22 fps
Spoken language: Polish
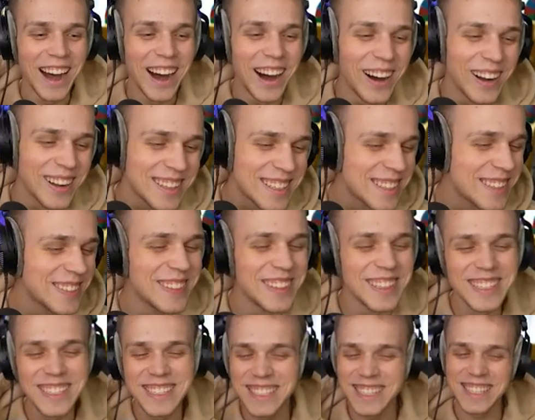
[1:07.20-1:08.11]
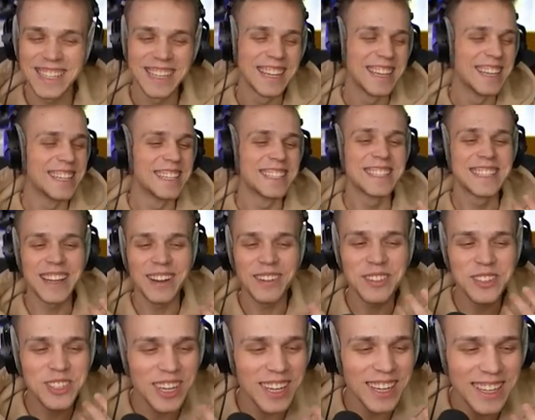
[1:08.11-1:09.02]
mnie oczywiście. za dobrze,
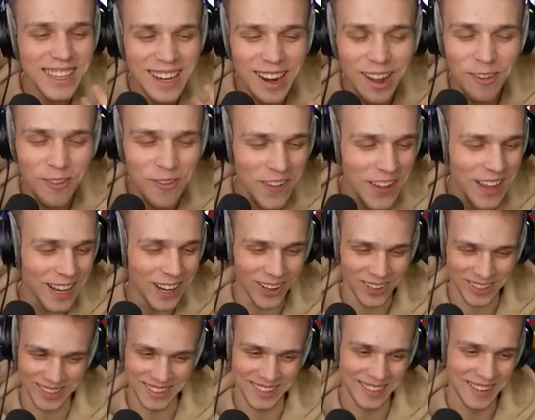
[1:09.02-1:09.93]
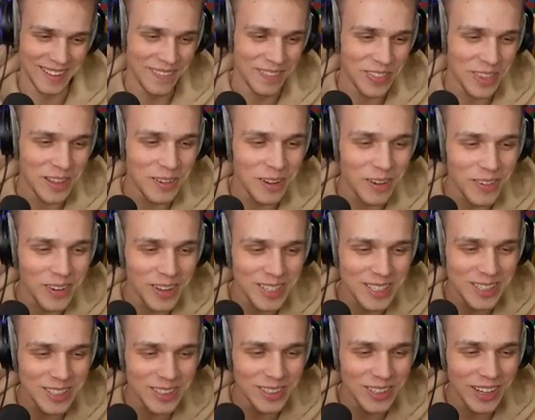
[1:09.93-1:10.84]
Znam cię na wylot. No po
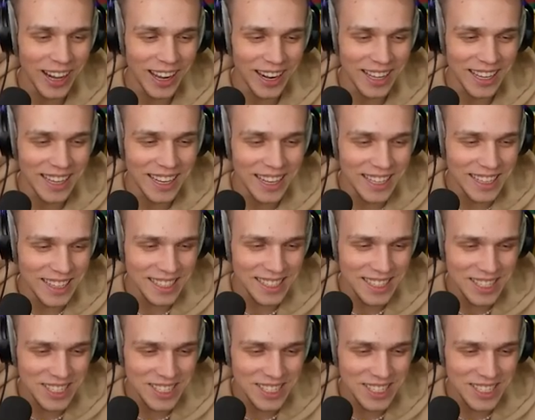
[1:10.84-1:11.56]
prostu, ale ile tych